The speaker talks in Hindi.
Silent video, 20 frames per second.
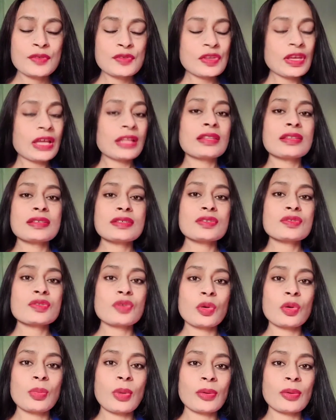सो या दिस इज़
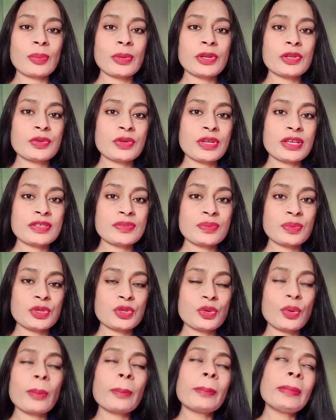ऑल अबाउट माई टूडेज
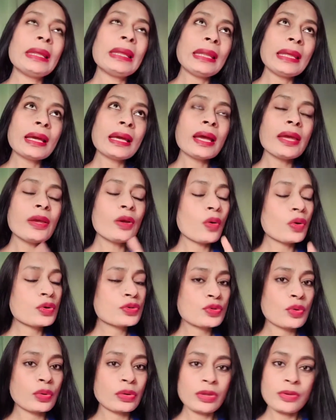वीडियो मिलेगा ये
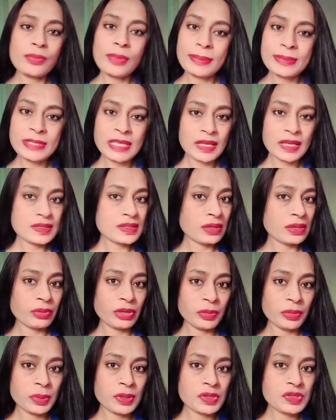ओजोन की वेबसाइट से
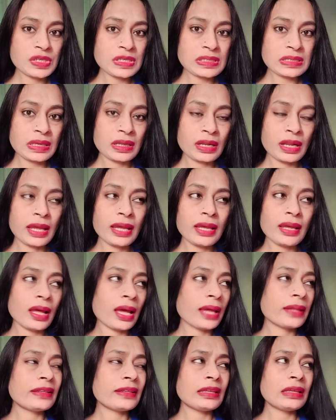मैंने परचेज़ करा है
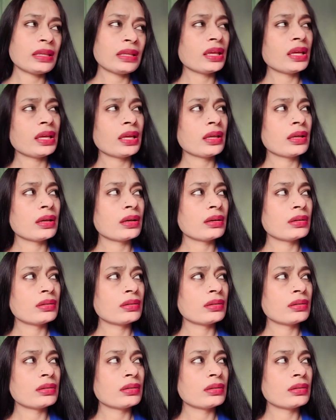आई थिंक ये